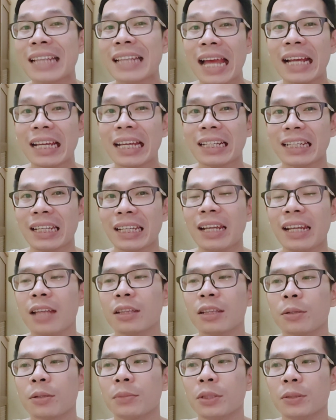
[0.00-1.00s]
Nah setelah
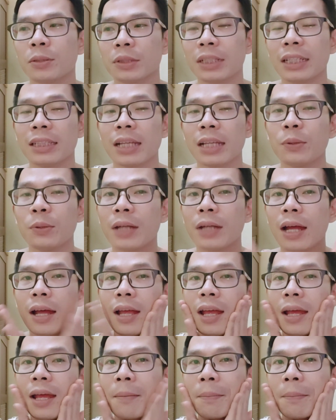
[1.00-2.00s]
kering atau menurut kita
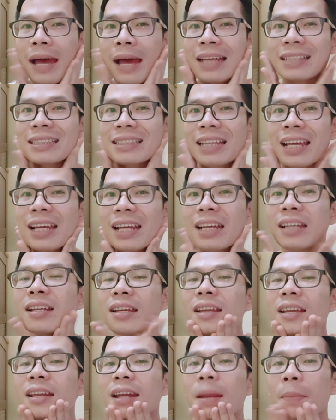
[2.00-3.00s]
udah pas
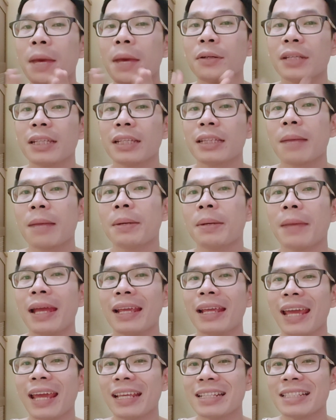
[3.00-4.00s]
ya, nah baru
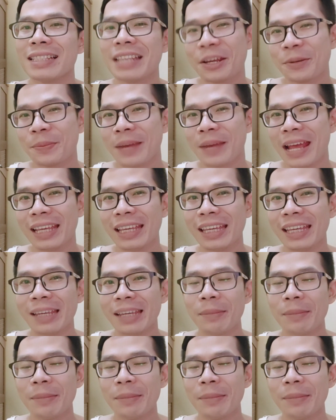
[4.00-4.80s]
kita memakai serum